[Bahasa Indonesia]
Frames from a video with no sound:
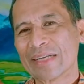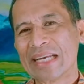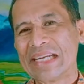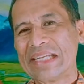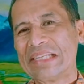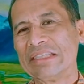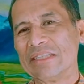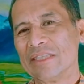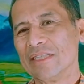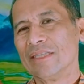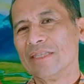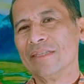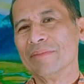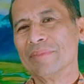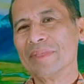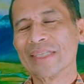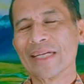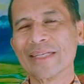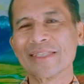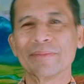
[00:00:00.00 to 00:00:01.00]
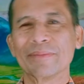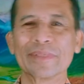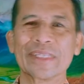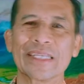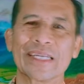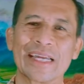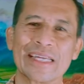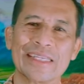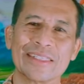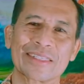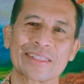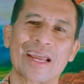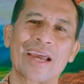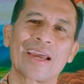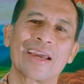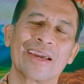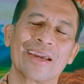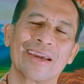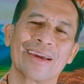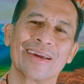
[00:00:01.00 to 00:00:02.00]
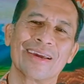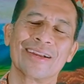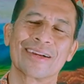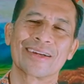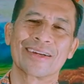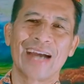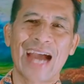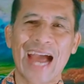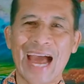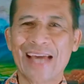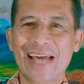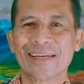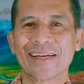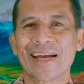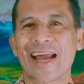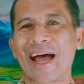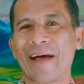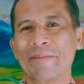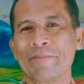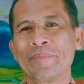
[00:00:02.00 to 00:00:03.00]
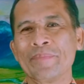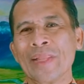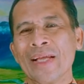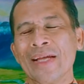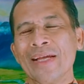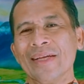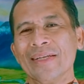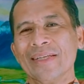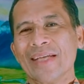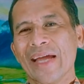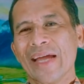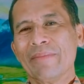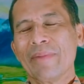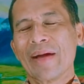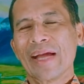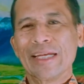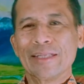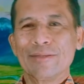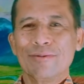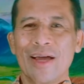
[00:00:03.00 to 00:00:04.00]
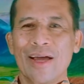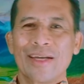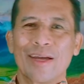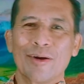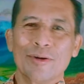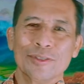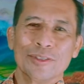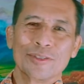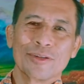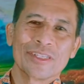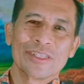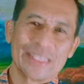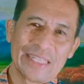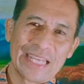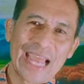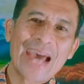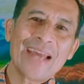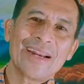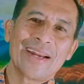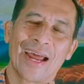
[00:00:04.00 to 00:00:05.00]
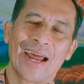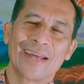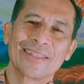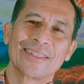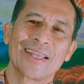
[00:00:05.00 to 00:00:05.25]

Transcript: religi, misalnya seperti ke Israel, ke Arab. Ya emang itu ada unsur ziarah,